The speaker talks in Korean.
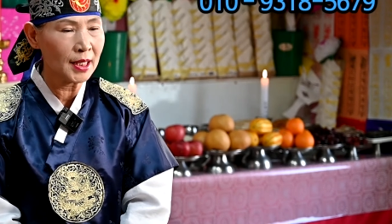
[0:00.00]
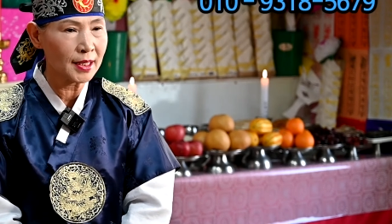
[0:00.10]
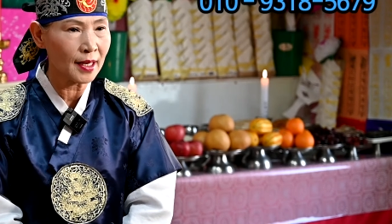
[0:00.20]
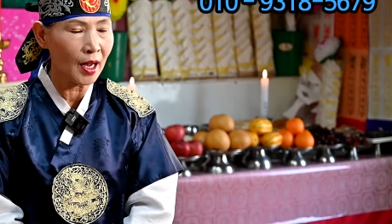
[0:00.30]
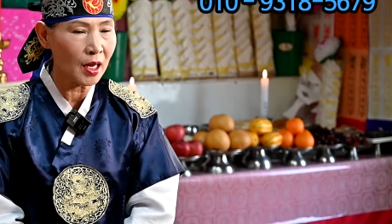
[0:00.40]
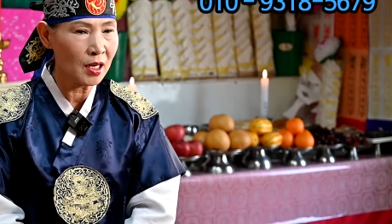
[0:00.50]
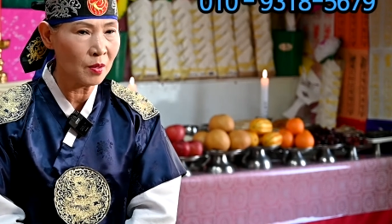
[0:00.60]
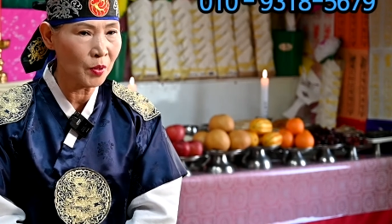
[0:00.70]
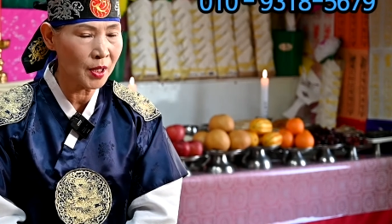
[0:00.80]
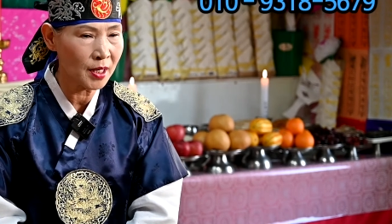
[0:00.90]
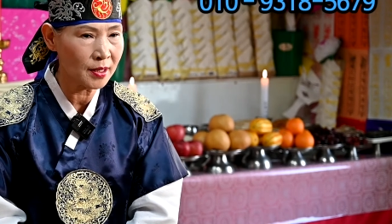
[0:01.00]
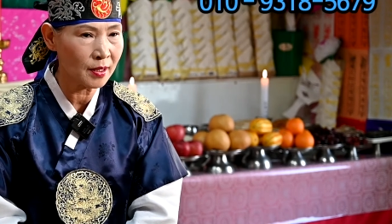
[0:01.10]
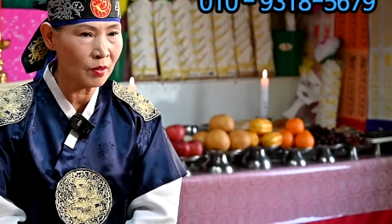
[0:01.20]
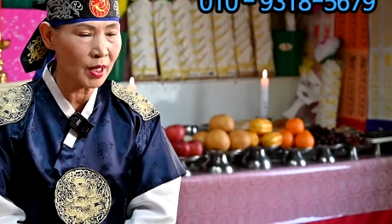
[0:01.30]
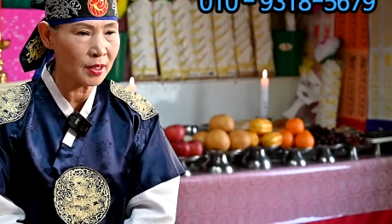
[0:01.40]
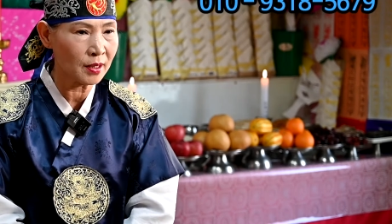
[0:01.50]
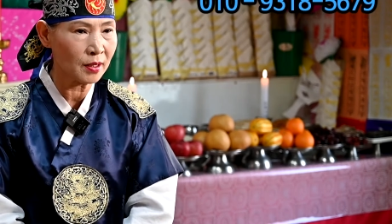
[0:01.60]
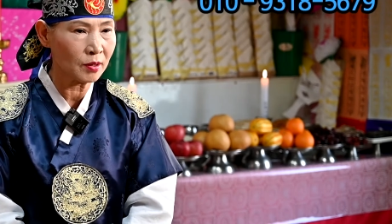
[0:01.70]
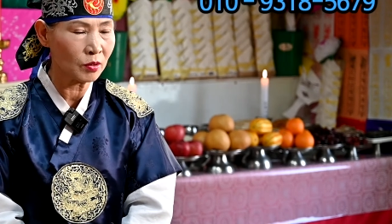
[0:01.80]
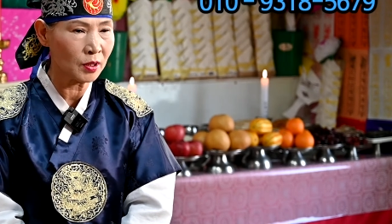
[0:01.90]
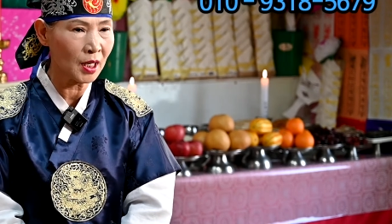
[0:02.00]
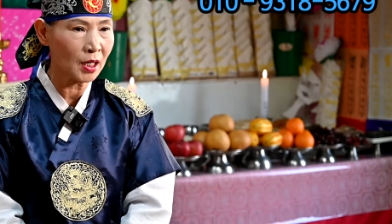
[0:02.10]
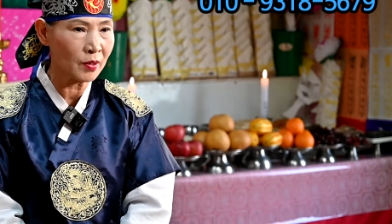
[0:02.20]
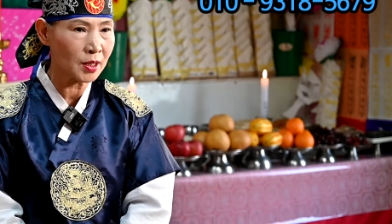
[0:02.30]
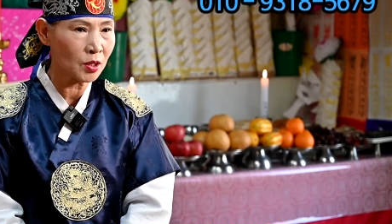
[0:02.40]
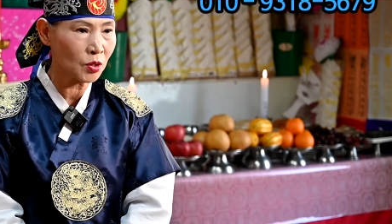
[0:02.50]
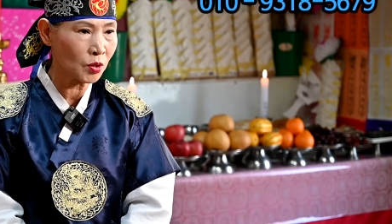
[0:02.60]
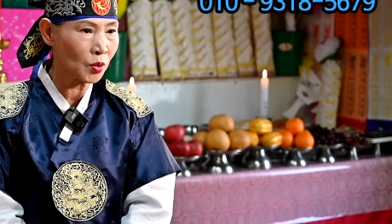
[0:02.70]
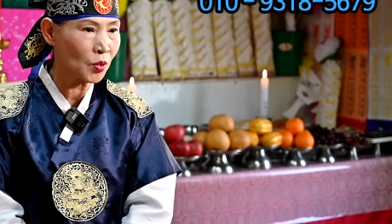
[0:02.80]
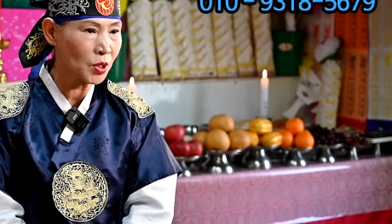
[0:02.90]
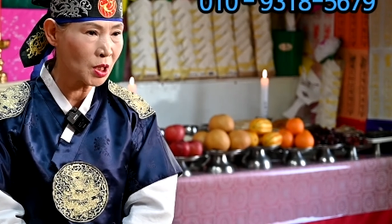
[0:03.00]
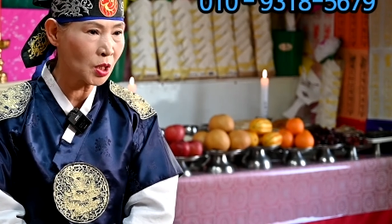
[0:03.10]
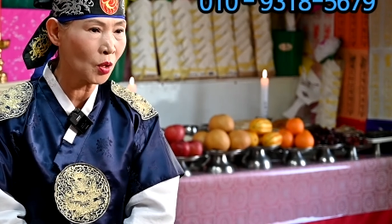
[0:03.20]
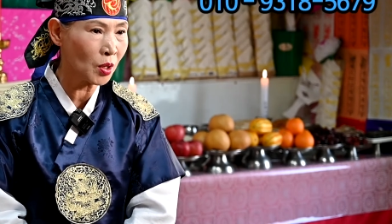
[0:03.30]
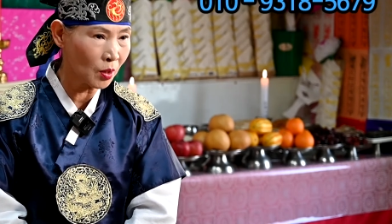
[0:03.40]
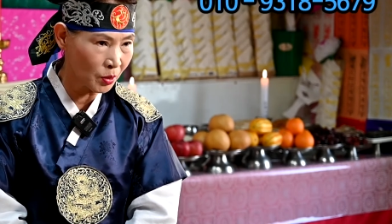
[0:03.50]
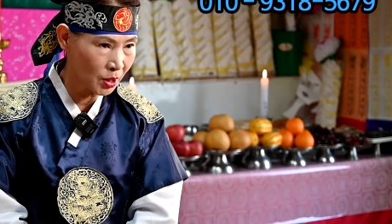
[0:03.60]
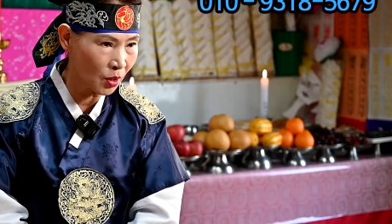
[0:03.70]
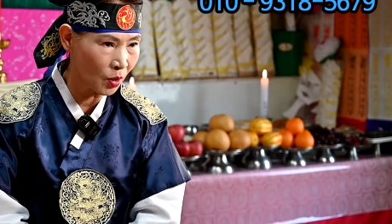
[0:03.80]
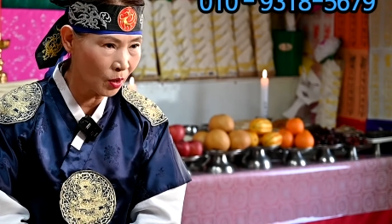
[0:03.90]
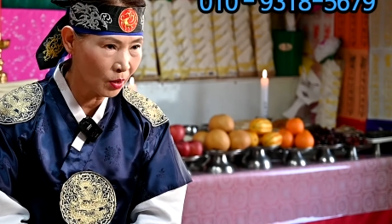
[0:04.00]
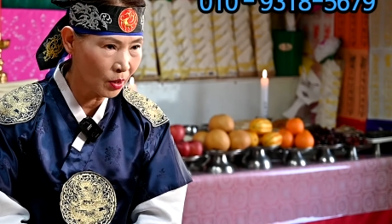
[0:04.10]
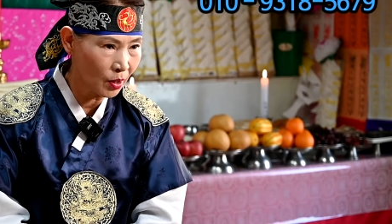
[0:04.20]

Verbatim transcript: 자 일본에서 와서 우리나라 와서 죽은 혼신도 영혼이요.